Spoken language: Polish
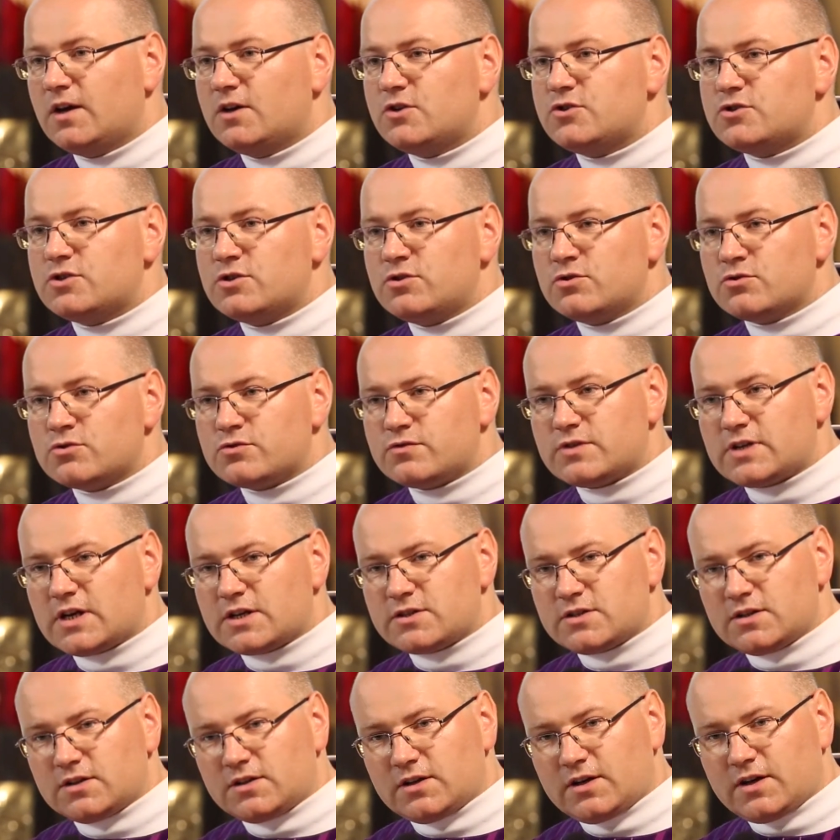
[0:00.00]
Czy już w
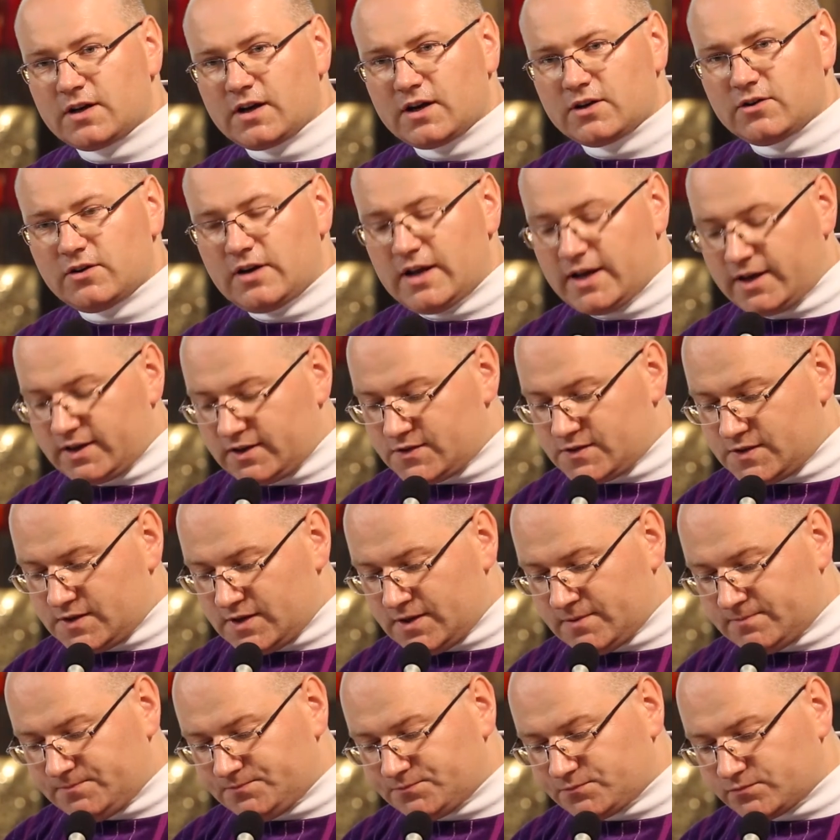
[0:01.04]
czasie tych
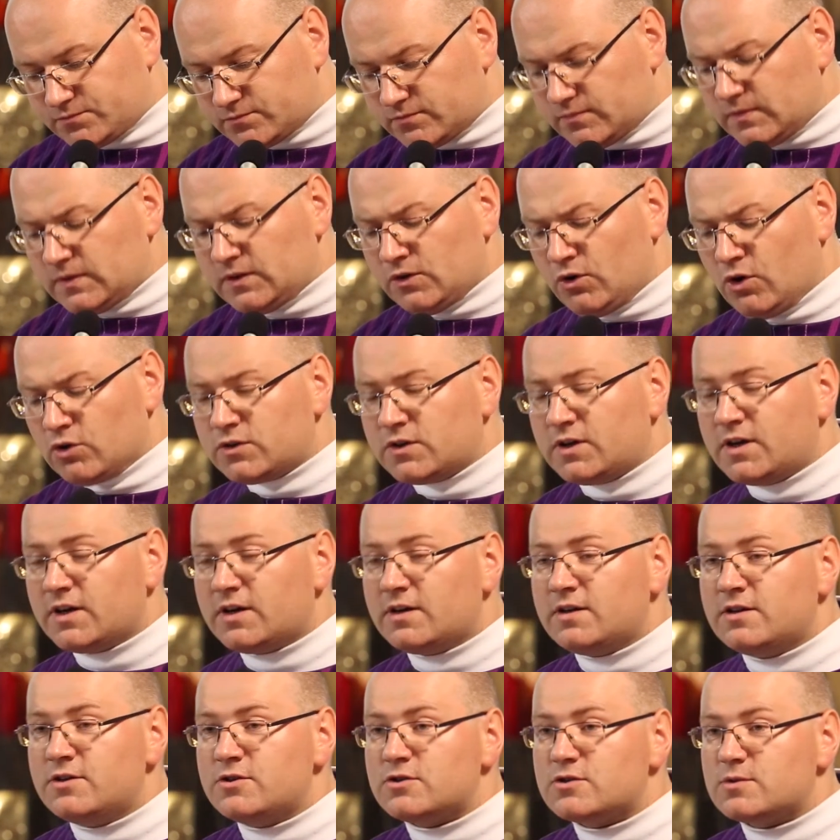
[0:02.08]
rekolekcji
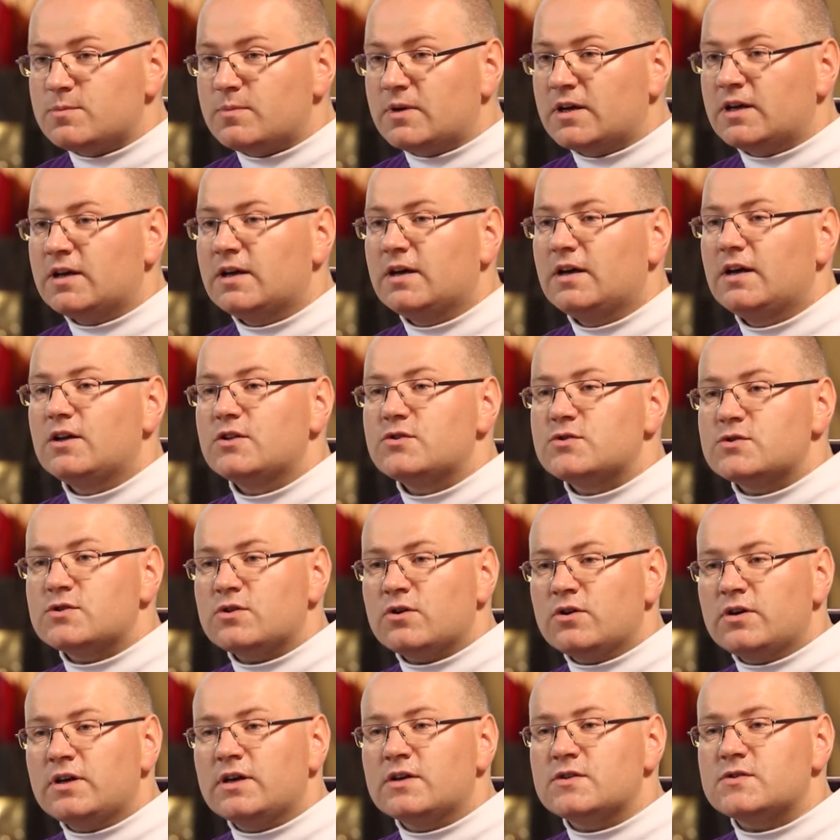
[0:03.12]
odkryliśmy,
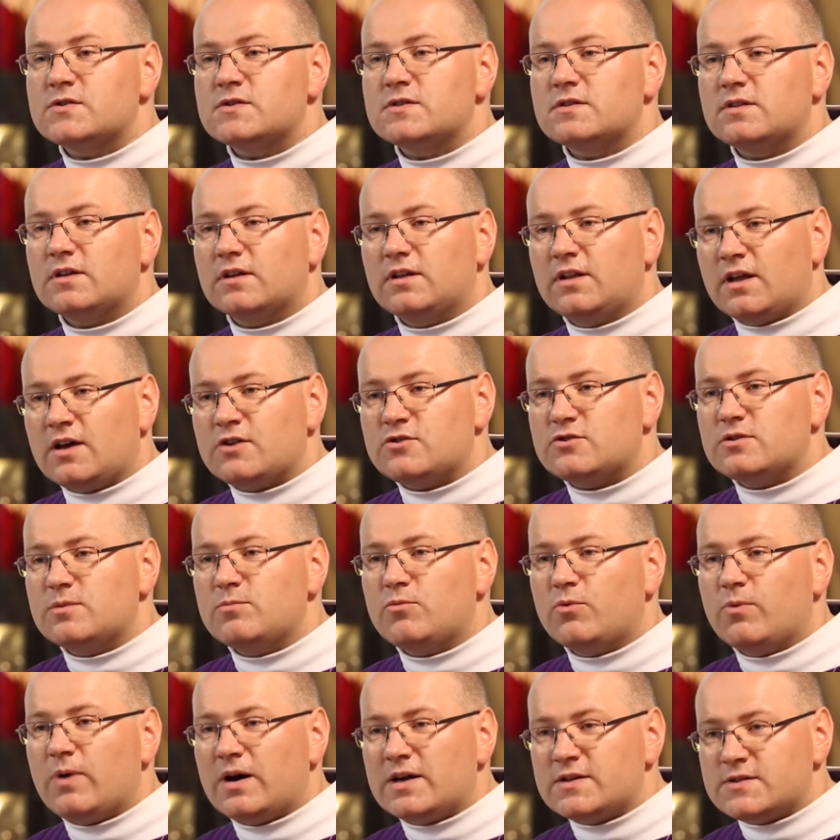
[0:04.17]
co jest
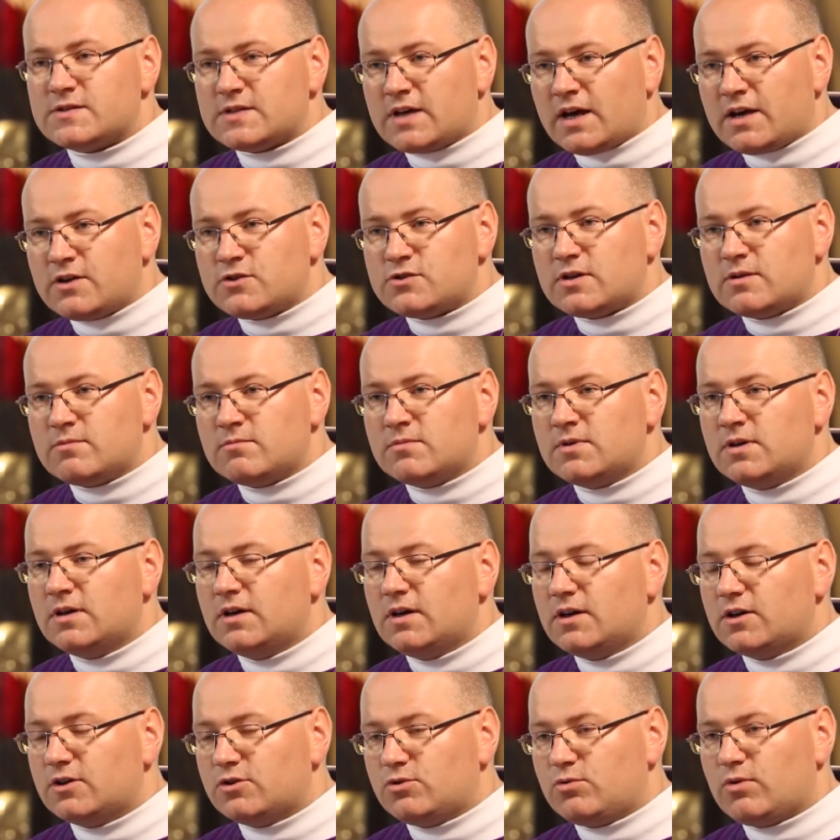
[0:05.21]
naszym łazarzem,
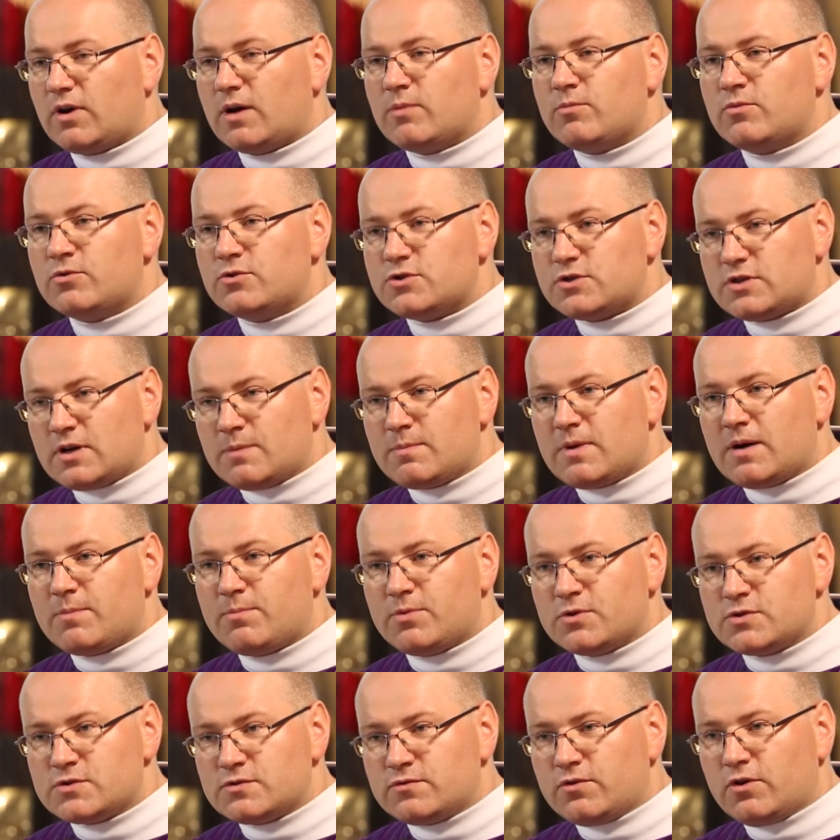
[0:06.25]
któremu trzeba
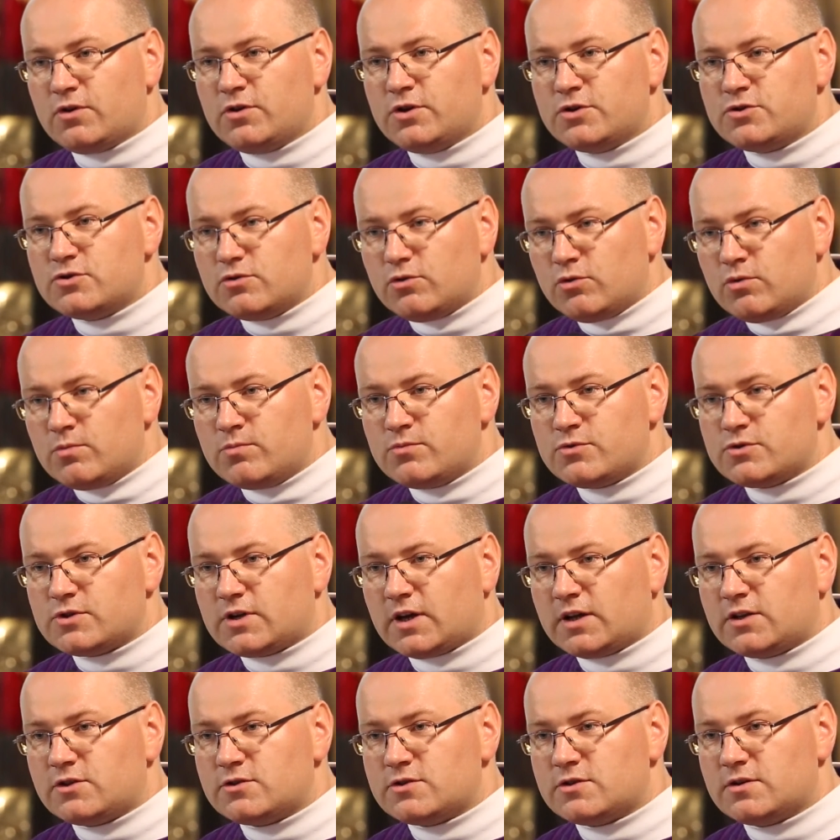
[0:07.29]
pozwolić
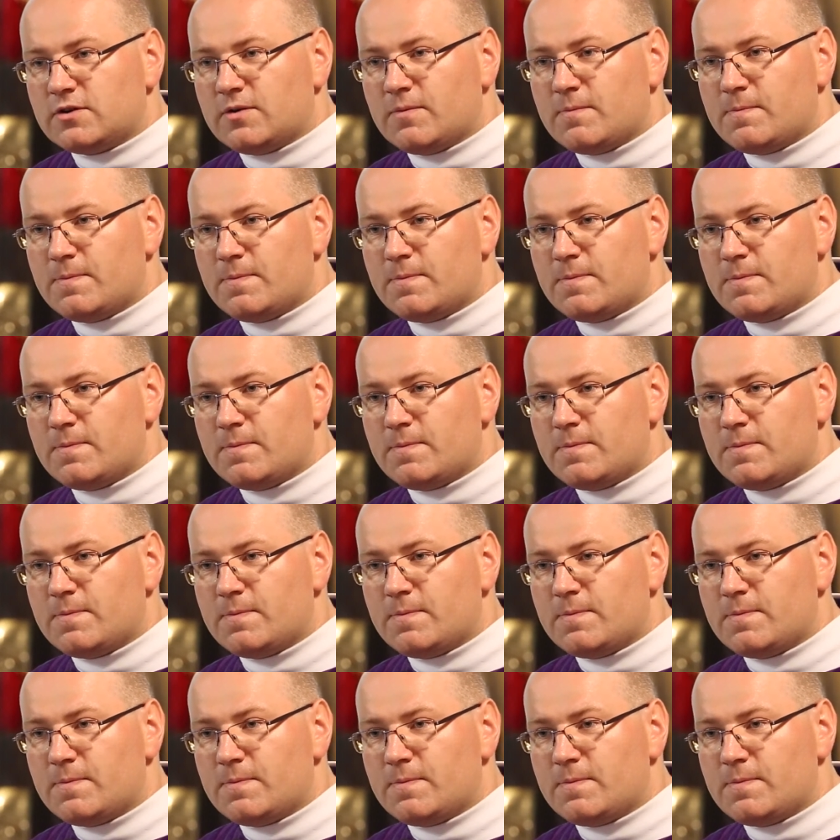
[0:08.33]
umrzeć,